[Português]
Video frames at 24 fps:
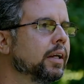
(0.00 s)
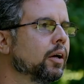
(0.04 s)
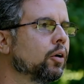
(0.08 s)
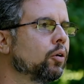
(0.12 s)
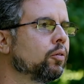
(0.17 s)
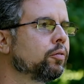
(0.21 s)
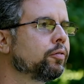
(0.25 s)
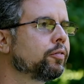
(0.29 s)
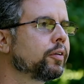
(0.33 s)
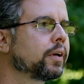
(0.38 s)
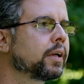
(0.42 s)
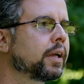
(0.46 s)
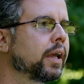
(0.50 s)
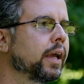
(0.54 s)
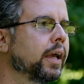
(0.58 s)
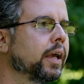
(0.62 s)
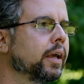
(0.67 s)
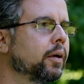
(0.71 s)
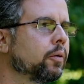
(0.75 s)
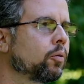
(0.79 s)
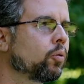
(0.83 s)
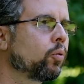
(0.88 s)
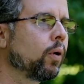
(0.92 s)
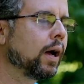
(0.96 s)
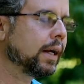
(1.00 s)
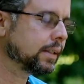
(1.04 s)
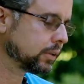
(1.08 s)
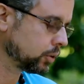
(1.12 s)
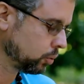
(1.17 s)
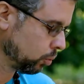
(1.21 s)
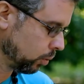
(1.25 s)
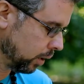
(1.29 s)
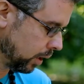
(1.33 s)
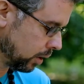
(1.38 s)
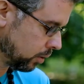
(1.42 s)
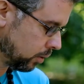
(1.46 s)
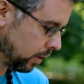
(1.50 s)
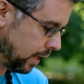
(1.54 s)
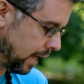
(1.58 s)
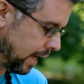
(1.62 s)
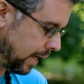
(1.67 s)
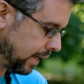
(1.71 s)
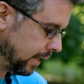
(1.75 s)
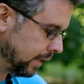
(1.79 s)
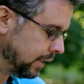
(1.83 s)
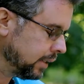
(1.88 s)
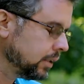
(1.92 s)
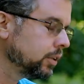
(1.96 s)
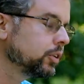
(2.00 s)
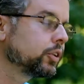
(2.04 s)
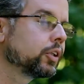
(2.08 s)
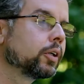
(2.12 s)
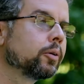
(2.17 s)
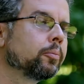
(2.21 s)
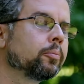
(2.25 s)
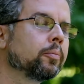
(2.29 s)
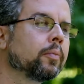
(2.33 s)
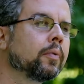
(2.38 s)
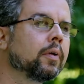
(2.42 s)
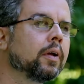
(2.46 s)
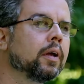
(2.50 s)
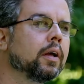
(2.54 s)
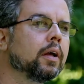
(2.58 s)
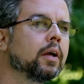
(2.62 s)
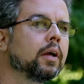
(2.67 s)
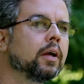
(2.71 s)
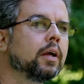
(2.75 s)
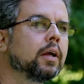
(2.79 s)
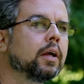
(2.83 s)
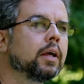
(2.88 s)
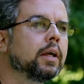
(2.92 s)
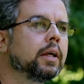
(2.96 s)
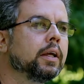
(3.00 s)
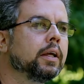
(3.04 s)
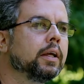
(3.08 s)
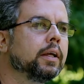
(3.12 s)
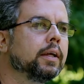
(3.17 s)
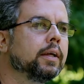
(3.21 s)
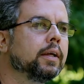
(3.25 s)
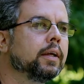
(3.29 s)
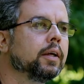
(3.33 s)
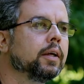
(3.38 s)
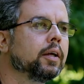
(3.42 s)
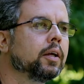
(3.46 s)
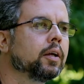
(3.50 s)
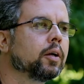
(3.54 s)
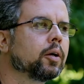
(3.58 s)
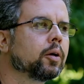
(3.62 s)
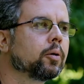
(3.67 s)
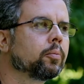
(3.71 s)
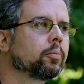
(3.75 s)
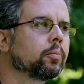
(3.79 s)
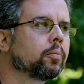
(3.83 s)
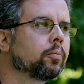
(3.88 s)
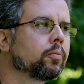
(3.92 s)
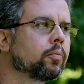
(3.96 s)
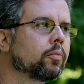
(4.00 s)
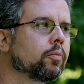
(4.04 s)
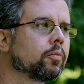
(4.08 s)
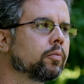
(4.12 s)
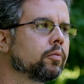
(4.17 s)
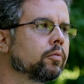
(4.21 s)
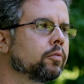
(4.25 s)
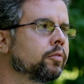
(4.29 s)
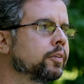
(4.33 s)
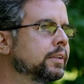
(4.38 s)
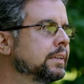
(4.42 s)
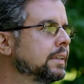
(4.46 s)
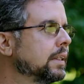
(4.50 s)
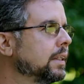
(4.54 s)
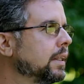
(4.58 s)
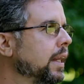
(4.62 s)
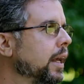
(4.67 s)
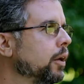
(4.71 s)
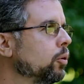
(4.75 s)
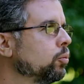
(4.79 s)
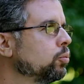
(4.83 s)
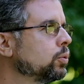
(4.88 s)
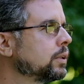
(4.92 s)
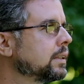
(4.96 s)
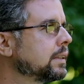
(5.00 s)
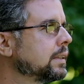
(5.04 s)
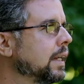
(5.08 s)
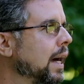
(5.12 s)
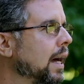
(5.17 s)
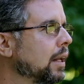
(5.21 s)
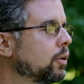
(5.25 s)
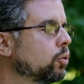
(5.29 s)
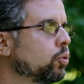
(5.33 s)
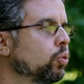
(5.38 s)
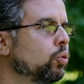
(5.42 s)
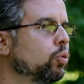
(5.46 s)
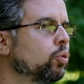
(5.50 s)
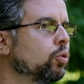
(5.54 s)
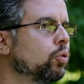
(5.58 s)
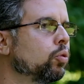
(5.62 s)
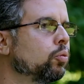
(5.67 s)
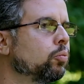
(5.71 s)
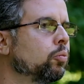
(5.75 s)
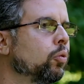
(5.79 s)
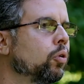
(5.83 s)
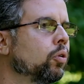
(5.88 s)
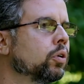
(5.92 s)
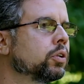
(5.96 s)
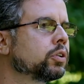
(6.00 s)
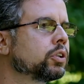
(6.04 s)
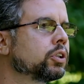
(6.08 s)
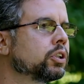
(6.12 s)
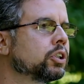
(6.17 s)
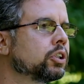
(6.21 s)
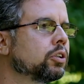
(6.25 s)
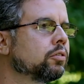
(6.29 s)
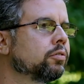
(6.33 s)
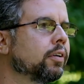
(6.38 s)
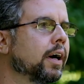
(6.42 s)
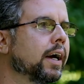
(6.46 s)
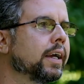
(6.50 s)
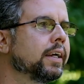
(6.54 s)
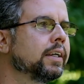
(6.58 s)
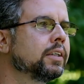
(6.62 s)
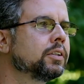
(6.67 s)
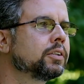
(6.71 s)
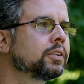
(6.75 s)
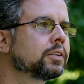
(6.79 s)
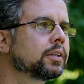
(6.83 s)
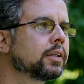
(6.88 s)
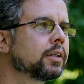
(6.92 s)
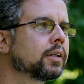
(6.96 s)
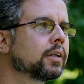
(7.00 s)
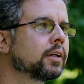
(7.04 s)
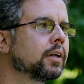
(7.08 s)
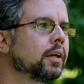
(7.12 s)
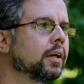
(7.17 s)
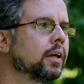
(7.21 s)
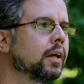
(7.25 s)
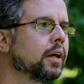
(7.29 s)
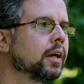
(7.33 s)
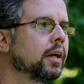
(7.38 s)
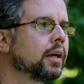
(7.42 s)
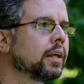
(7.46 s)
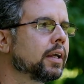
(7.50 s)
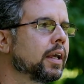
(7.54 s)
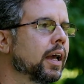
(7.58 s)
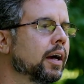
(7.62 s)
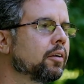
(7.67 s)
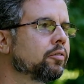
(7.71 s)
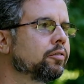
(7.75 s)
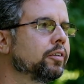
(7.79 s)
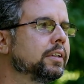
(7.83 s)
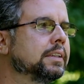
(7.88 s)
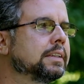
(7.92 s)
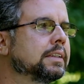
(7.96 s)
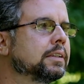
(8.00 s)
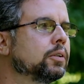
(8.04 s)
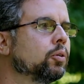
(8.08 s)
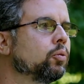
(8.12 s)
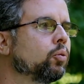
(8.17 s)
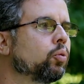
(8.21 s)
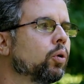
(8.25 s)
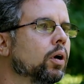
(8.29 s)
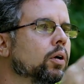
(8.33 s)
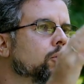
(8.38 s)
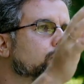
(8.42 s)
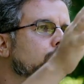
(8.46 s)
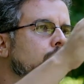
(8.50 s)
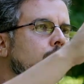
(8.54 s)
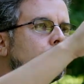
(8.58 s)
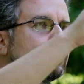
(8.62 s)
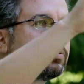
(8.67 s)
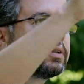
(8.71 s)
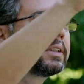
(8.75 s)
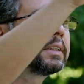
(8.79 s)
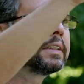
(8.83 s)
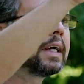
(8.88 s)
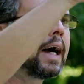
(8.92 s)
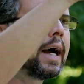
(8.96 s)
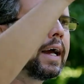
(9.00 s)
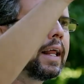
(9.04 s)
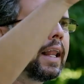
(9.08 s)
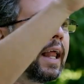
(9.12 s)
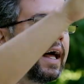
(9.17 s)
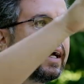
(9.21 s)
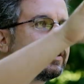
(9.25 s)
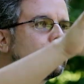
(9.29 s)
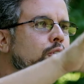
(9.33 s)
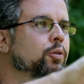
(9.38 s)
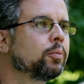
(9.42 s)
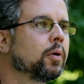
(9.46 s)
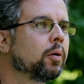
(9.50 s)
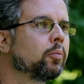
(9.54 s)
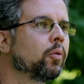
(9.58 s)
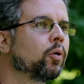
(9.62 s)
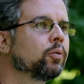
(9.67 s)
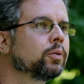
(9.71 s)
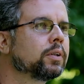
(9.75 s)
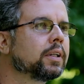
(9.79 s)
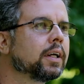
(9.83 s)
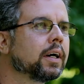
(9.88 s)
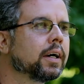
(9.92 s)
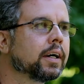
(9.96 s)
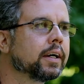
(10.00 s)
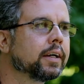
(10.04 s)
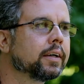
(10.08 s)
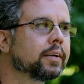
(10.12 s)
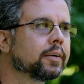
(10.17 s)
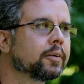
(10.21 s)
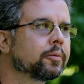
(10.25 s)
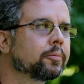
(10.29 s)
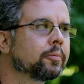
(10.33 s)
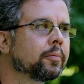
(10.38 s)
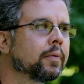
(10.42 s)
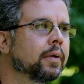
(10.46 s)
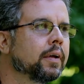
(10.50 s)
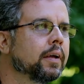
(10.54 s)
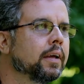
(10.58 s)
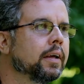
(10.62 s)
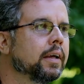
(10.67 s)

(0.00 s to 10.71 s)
e eu fiquei quase um ano na Índia e visitei um sadhu, um monge shivaísta, que há 25 anos não sai lá de uma montanha.